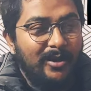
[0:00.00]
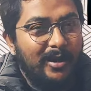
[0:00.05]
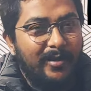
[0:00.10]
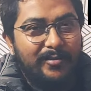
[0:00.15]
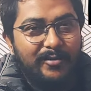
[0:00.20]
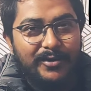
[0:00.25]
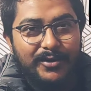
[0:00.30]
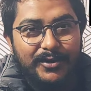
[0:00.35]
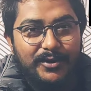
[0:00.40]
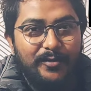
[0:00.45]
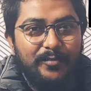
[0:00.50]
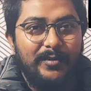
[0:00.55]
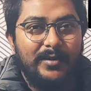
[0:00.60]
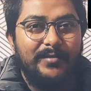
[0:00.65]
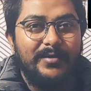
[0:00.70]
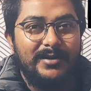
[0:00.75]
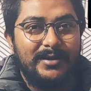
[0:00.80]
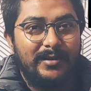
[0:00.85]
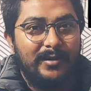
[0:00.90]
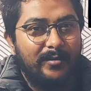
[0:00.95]
आपको यूट्यूब
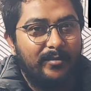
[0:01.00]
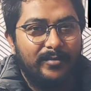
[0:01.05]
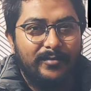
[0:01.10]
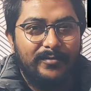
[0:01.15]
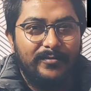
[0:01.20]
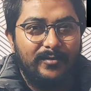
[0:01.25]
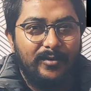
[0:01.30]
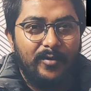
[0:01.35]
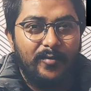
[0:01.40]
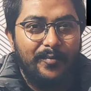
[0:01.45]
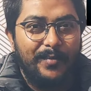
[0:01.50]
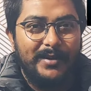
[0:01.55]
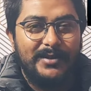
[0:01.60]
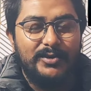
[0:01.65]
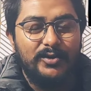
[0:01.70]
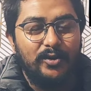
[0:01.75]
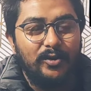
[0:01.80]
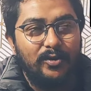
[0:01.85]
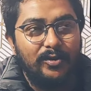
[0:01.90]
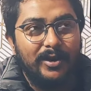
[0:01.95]
में भी जब आप होम
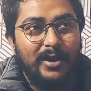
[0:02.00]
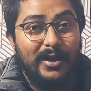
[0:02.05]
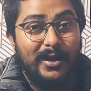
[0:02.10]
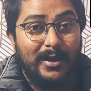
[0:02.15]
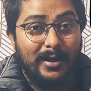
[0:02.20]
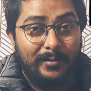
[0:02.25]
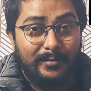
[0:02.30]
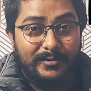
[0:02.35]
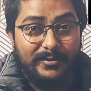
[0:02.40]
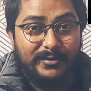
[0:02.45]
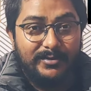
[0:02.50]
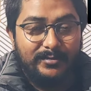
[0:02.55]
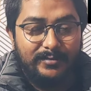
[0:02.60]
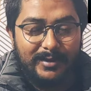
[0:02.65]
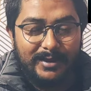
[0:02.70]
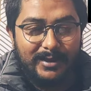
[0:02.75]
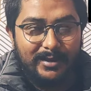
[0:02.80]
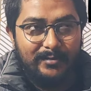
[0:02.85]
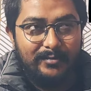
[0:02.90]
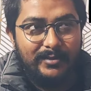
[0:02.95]
पेज खोलोगे अगर आप
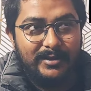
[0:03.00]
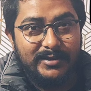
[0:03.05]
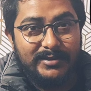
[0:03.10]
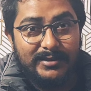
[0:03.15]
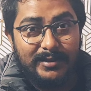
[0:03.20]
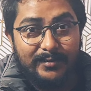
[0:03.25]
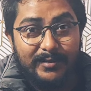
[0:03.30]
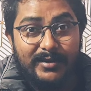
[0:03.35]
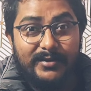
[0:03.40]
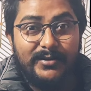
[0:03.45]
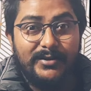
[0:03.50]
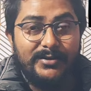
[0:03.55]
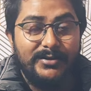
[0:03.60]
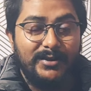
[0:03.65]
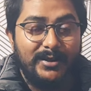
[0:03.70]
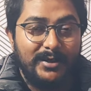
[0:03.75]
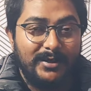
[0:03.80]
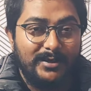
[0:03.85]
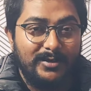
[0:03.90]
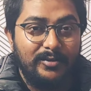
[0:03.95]
मतलब इन सब में
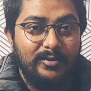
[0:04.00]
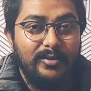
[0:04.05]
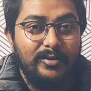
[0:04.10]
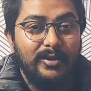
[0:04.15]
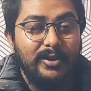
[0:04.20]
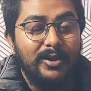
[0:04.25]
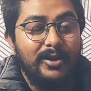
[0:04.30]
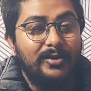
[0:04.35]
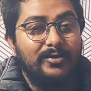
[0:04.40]
इंटरेस्ट रखते हो